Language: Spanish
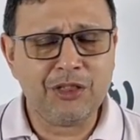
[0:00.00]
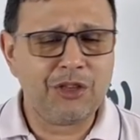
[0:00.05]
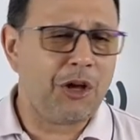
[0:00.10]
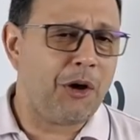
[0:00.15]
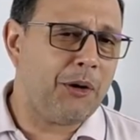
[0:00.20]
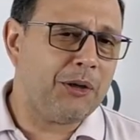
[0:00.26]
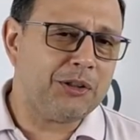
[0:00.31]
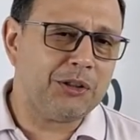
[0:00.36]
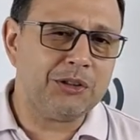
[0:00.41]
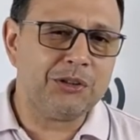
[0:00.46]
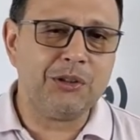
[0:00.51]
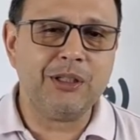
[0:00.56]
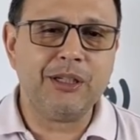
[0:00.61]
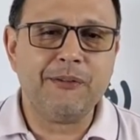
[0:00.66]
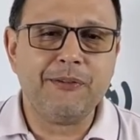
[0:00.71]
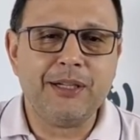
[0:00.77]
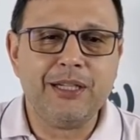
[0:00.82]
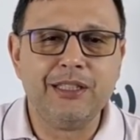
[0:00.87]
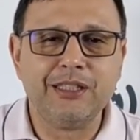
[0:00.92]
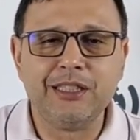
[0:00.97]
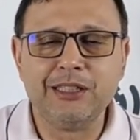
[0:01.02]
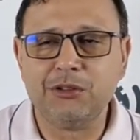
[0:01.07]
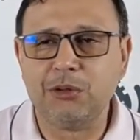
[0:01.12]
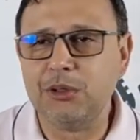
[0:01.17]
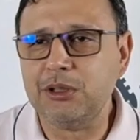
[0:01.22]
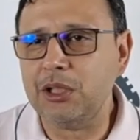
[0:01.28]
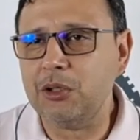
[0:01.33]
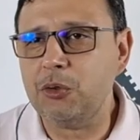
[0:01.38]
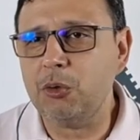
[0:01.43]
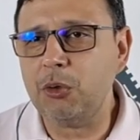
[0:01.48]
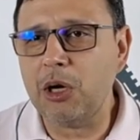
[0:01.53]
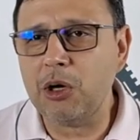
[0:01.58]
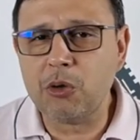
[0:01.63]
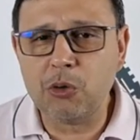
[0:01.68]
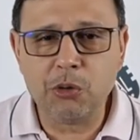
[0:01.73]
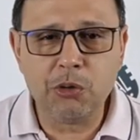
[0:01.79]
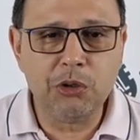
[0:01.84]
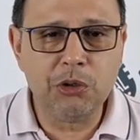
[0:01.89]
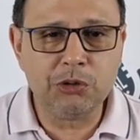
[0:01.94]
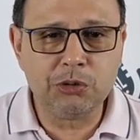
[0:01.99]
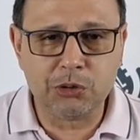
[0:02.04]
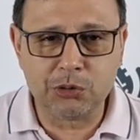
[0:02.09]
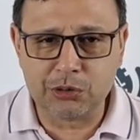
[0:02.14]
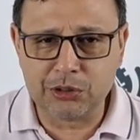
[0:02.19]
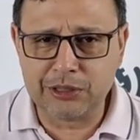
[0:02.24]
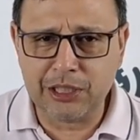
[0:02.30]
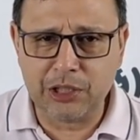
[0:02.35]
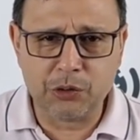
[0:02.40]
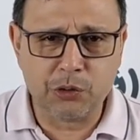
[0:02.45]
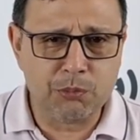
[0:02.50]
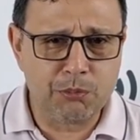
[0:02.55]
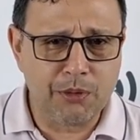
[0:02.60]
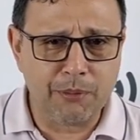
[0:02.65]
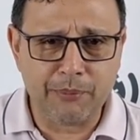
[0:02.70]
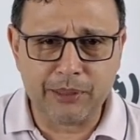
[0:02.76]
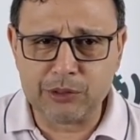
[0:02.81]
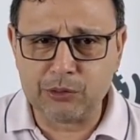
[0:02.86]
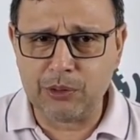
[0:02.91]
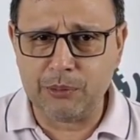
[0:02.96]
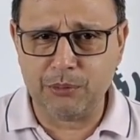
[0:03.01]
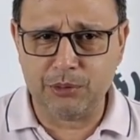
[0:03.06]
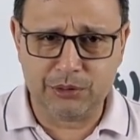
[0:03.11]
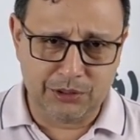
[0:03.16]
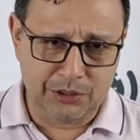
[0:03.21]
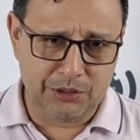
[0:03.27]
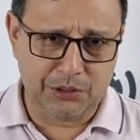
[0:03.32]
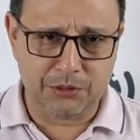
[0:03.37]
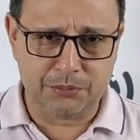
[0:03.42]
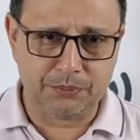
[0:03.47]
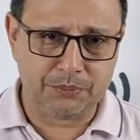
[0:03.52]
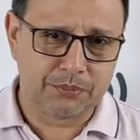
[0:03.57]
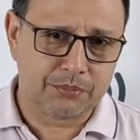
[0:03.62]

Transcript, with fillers: Todos estos son refranes que estoy seguro alguno de nosotros en algún momento hemos dicho.